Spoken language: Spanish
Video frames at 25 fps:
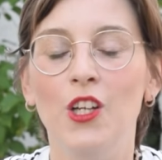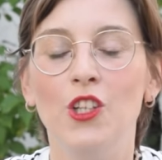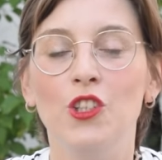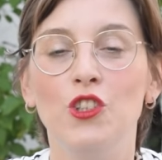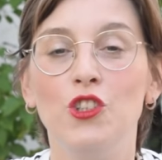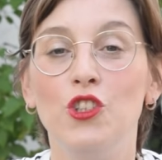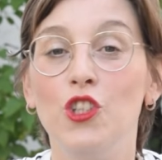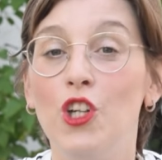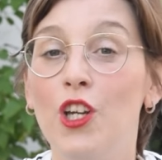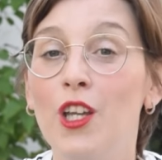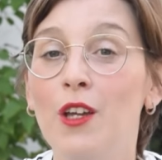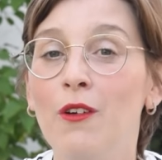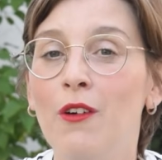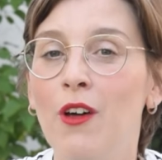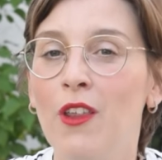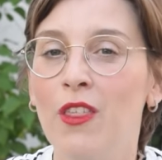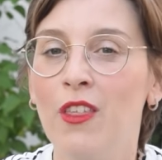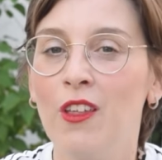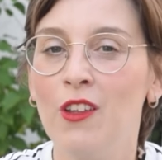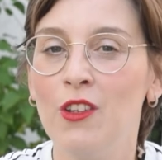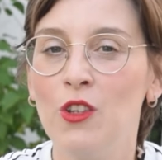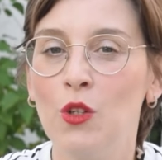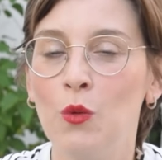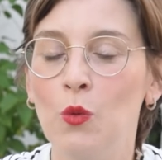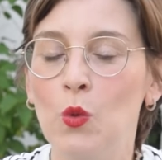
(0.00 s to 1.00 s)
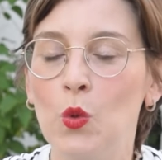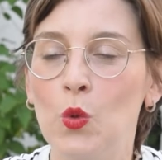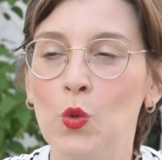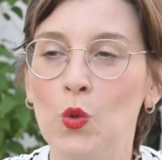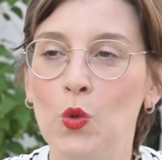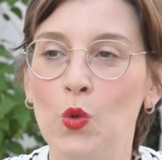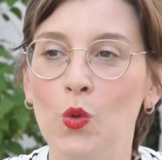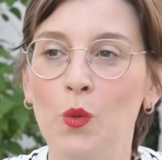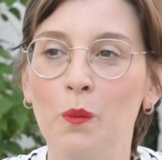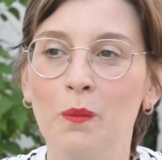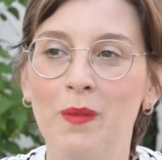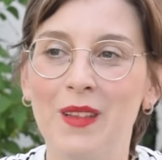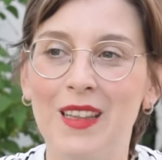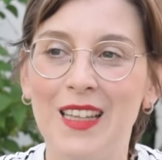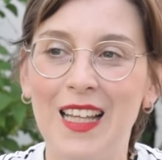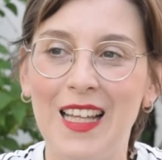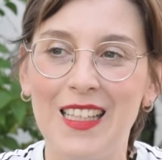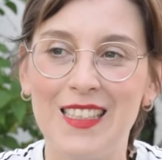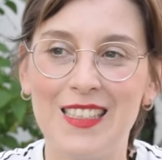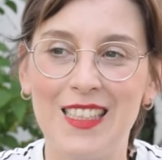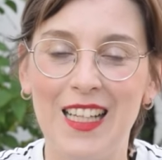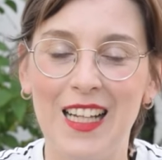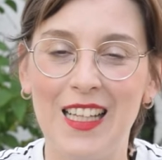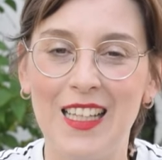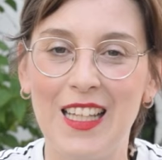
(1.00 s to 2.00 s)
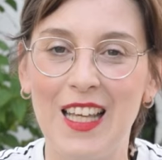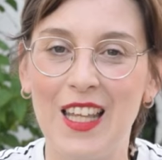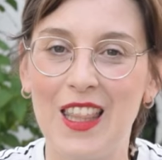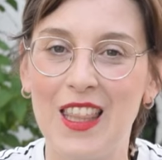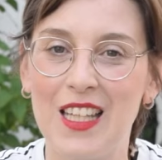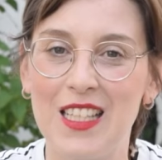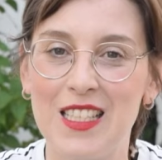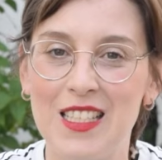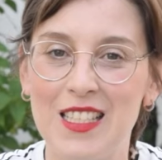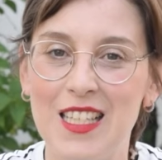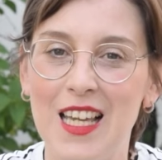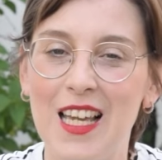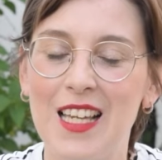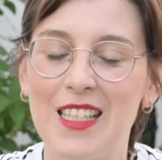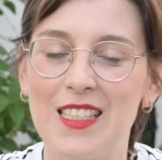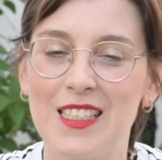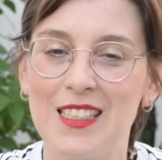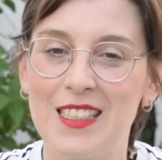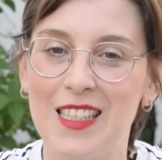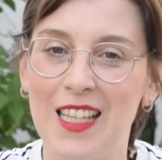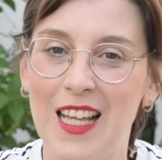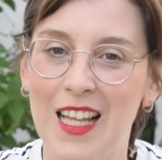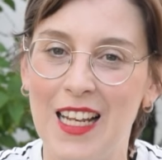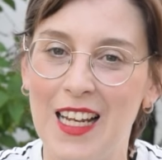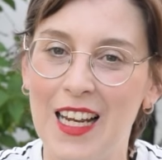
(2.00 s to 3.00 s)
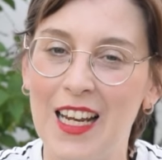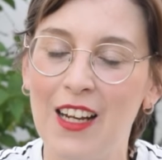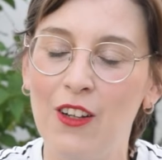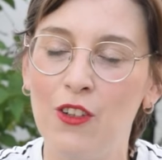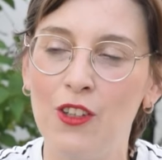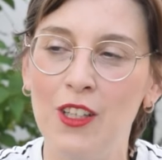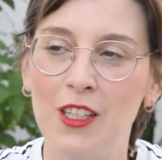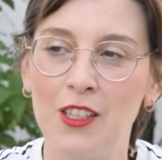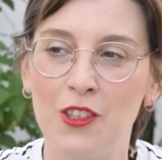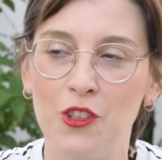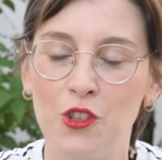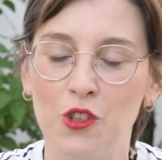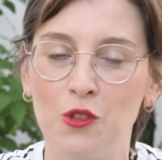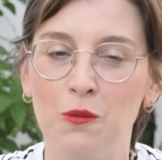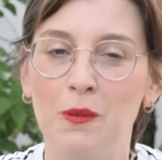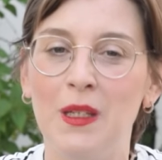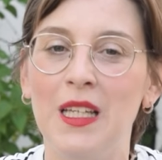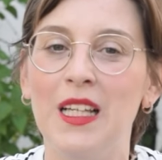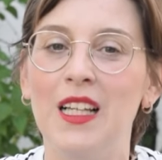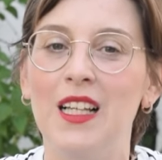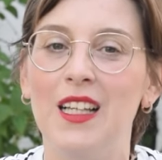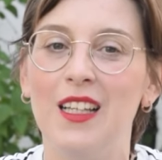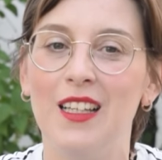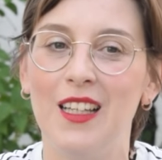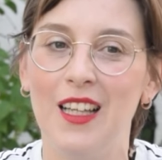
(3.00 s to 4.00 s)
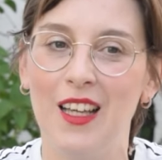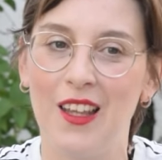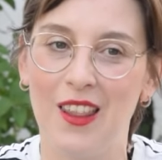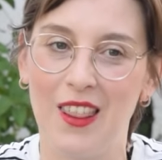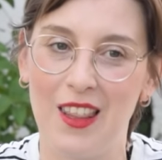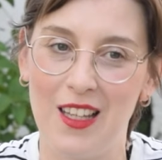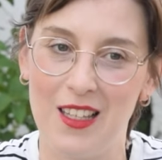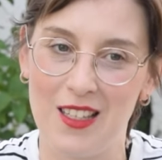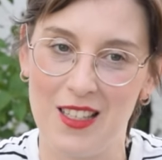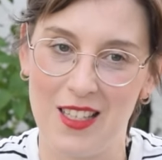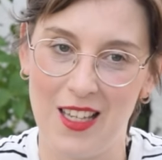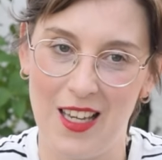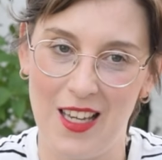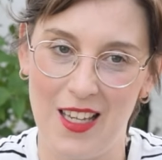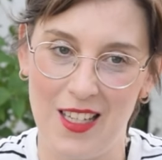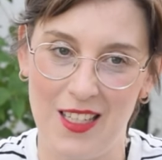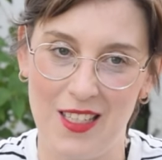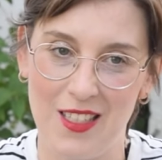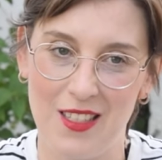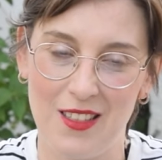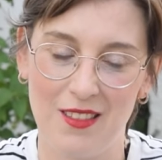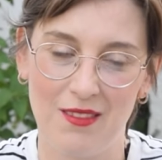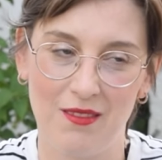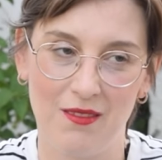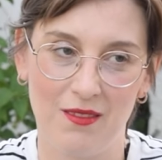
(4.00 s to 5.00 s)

Yo llevo haciendo booktube desde el 16 de enero del 2016.